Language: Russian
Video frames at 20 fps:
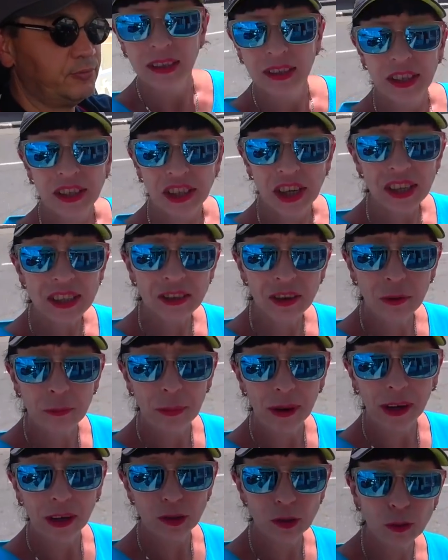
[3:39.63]
Сейчас я вам
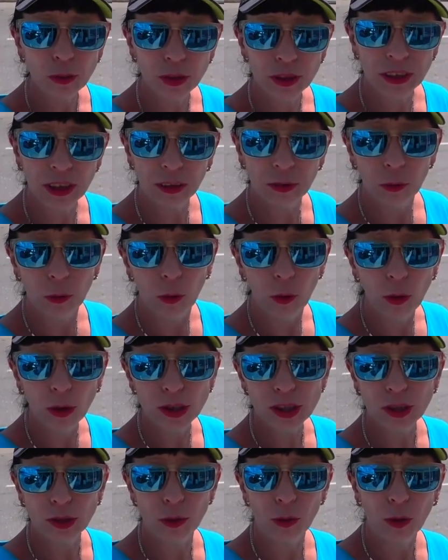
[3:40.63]
покажу, где
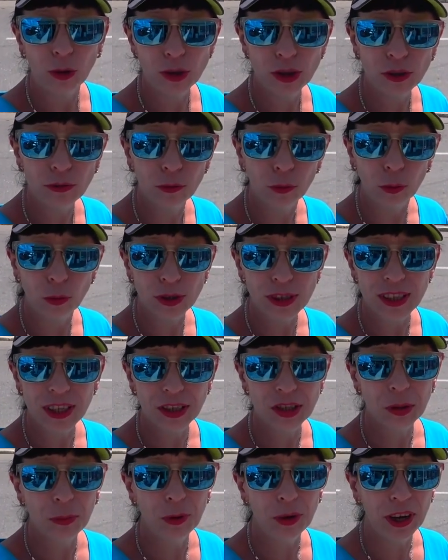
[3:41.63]
очень-очень вкусные
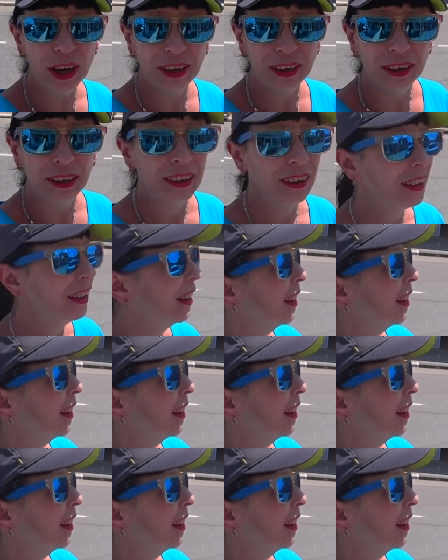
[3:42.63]
чебуреки.